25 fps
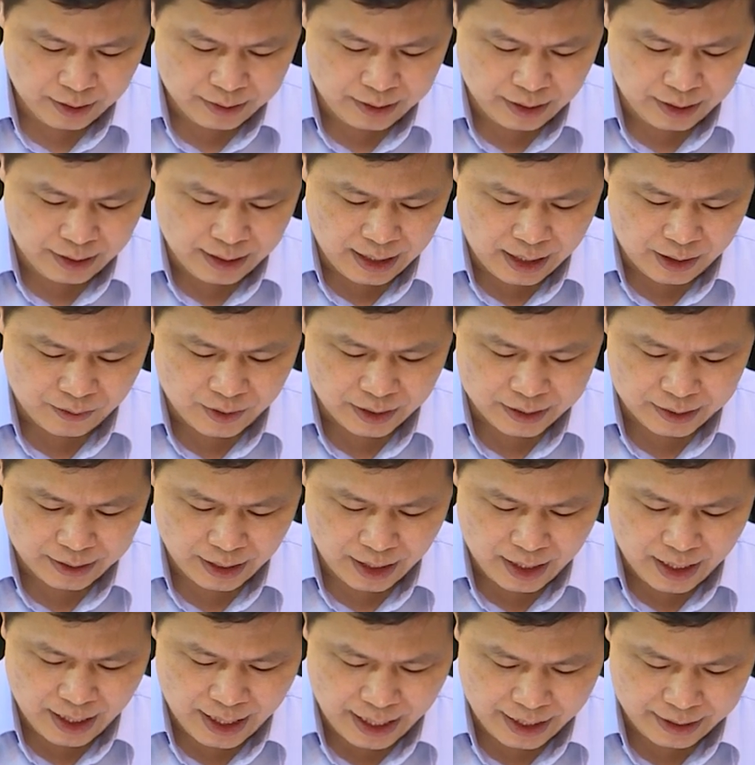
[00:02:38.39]
chỉ đạo các
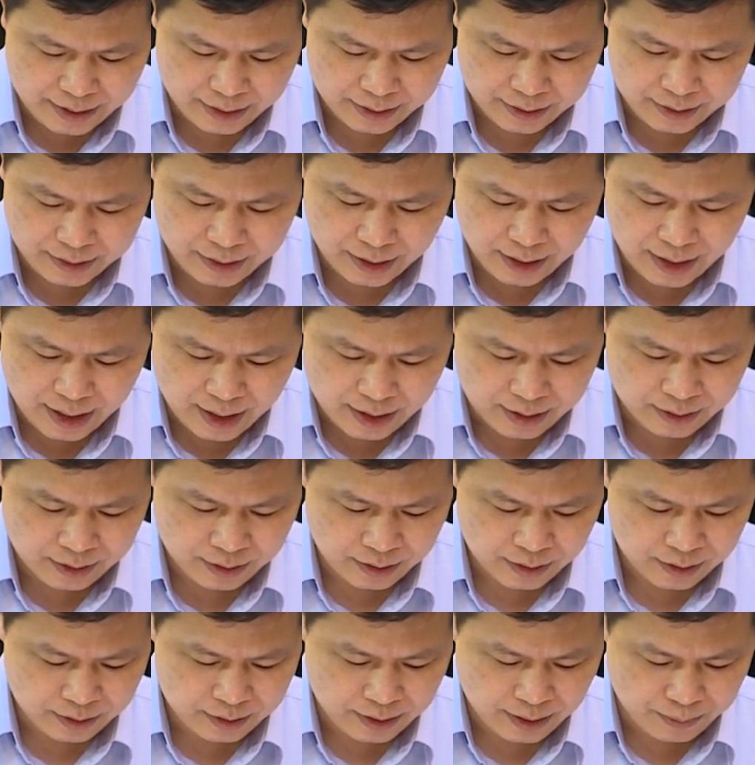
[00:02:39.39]
sở ngành chức
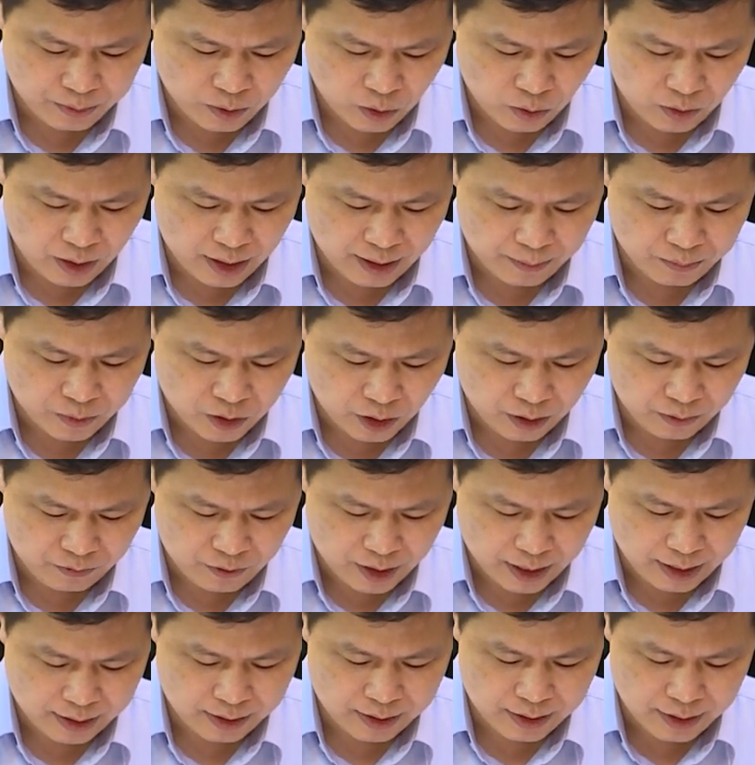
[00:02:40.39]
năng tiếp tục làm tốt
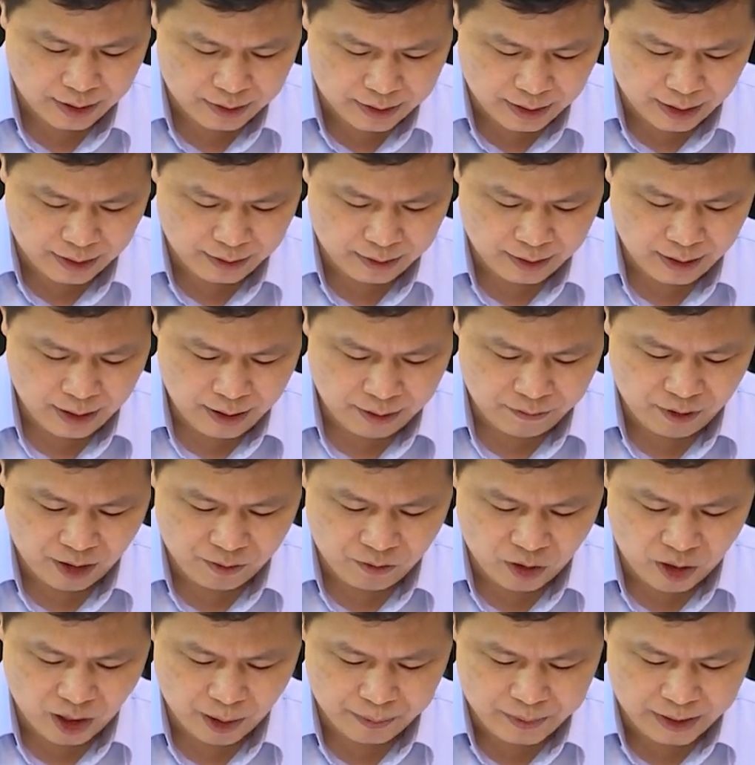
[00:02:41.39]
việc hướng dẫn và
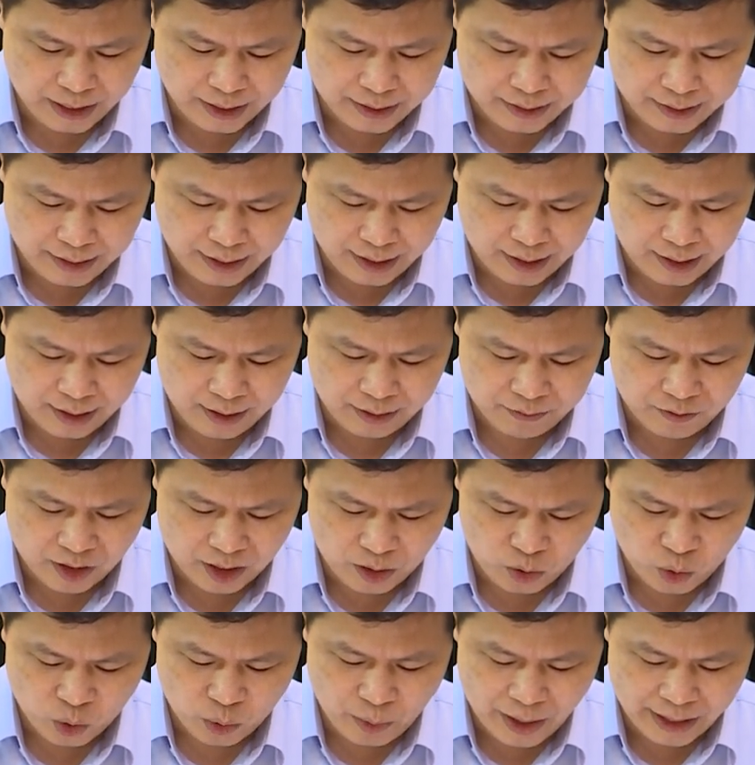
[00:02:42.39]
phối hợp chặt chẽ
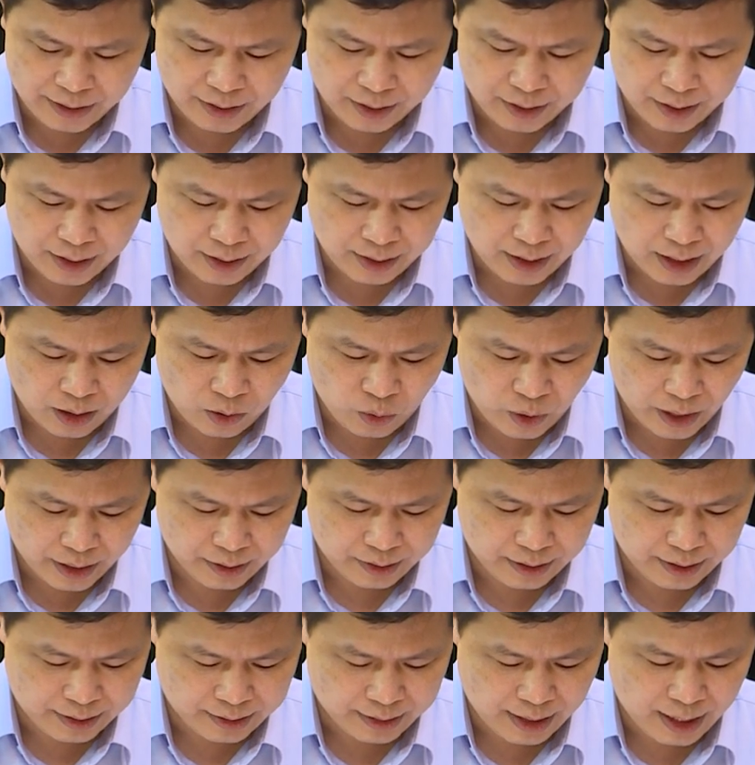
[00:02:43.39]
với Ủy ban nhân dân các huyện,
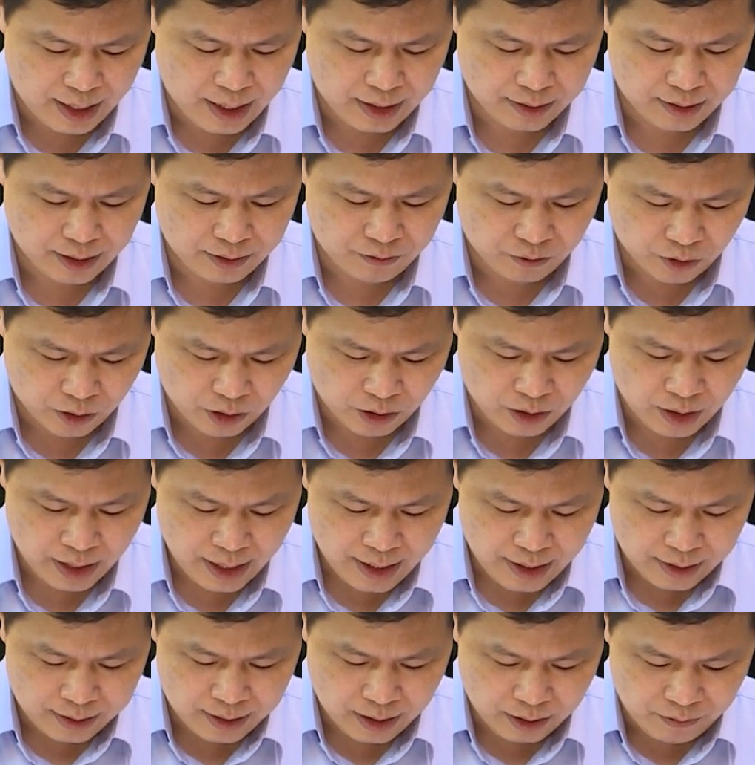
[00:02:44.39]
thị xã, thành phố,
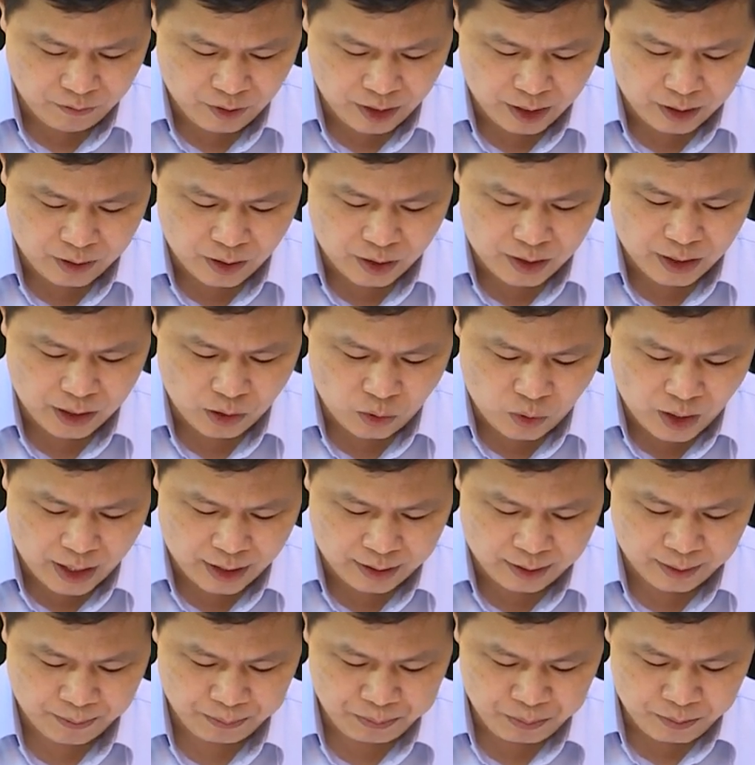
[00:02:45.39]
đơn vị có liên
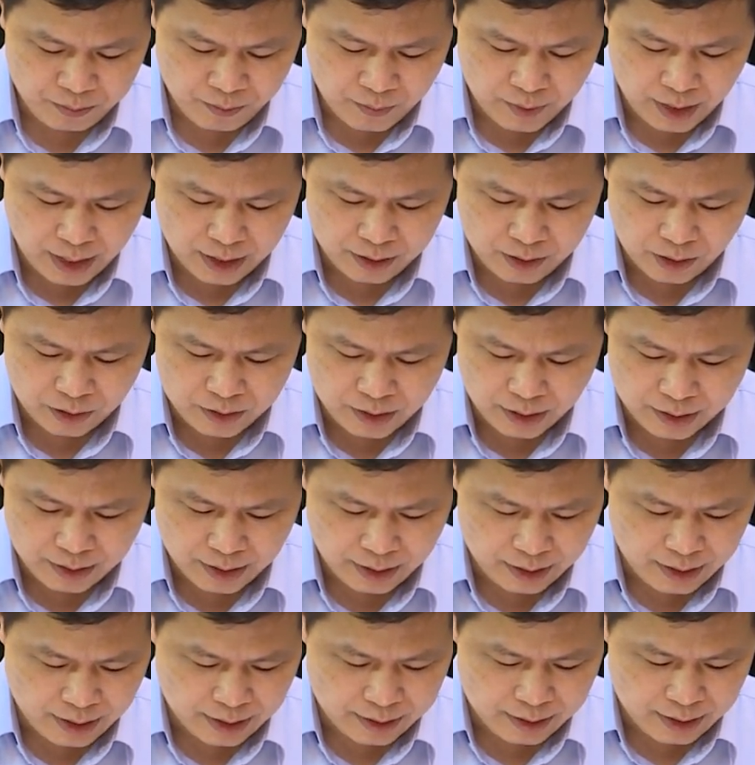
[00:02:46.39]
quan để tổ chức
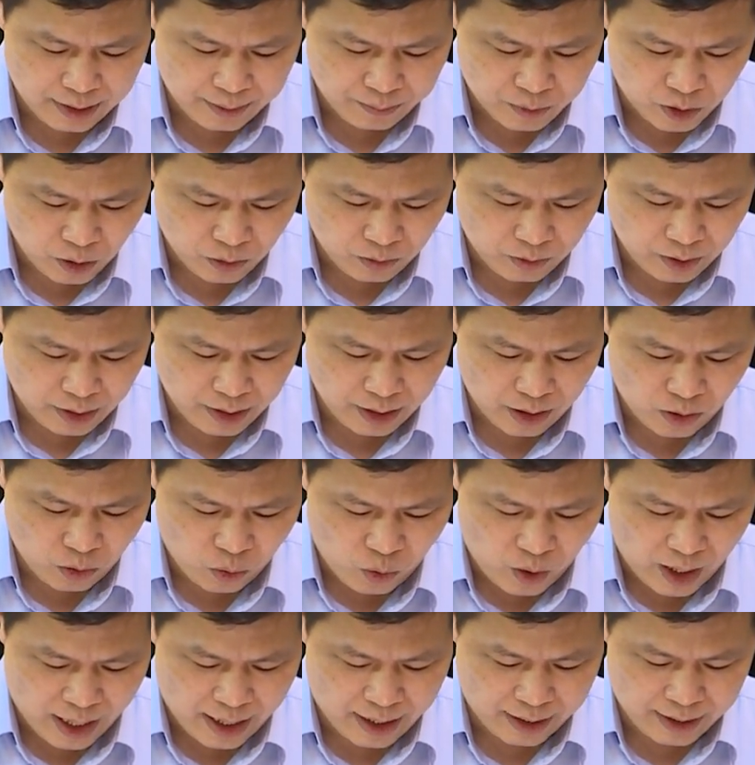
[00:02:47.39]
thực hiện nghiêm túc, hiệu
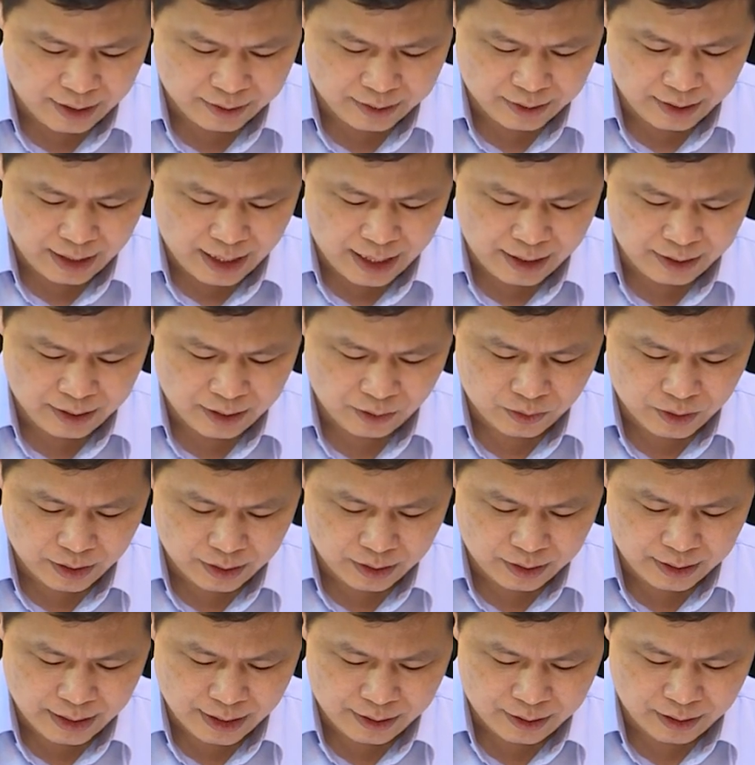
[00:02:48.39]
quả các dự án đầu
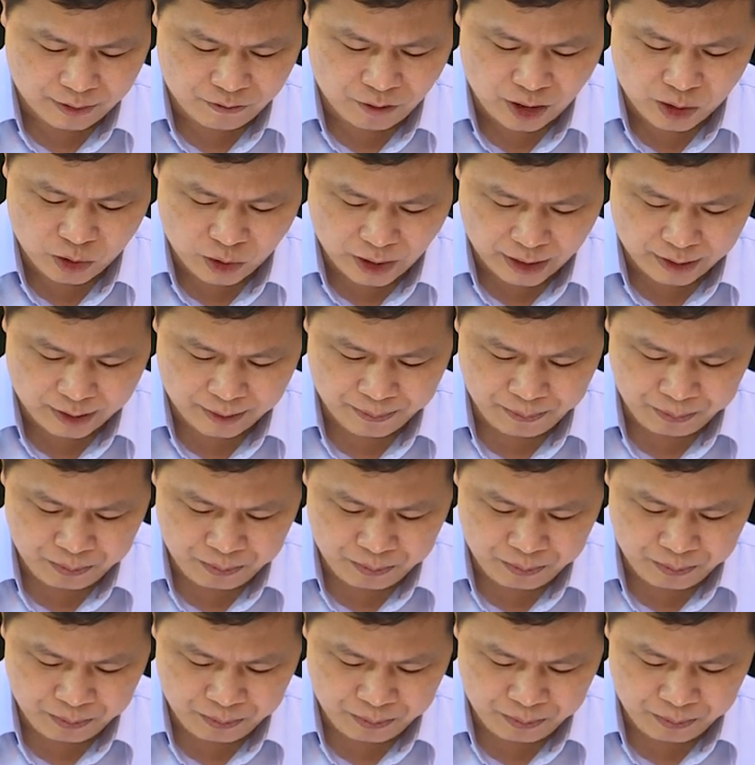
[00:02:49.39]
tư đã được phê duyệt,